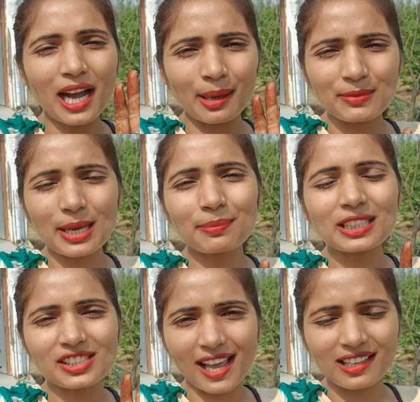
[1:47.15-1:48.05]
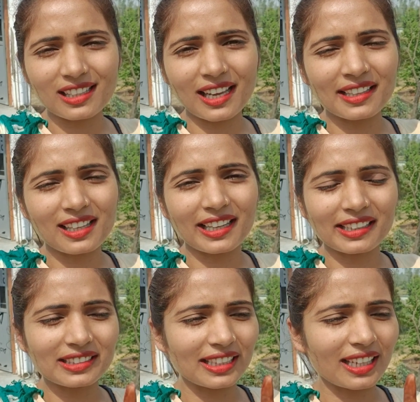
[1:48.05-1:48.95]
हमने अपने चैनल का
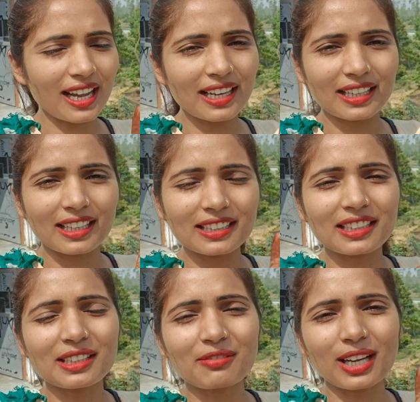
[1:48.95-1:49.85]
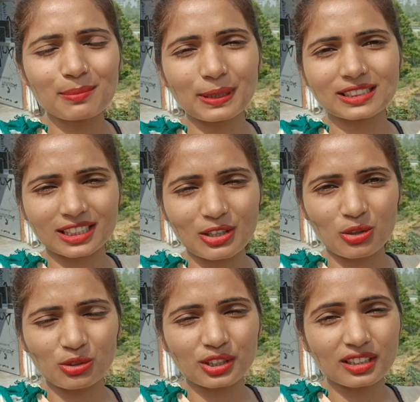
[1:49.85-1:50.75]
एनालिटिक देखा है 81 परसेंट
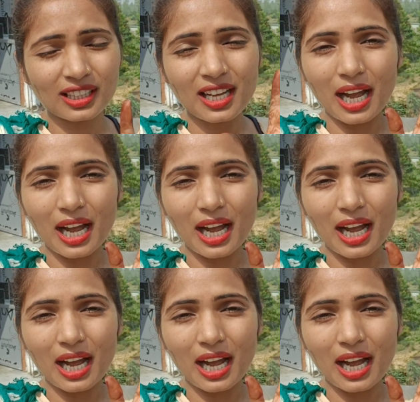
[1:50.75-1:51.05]
लोगों ने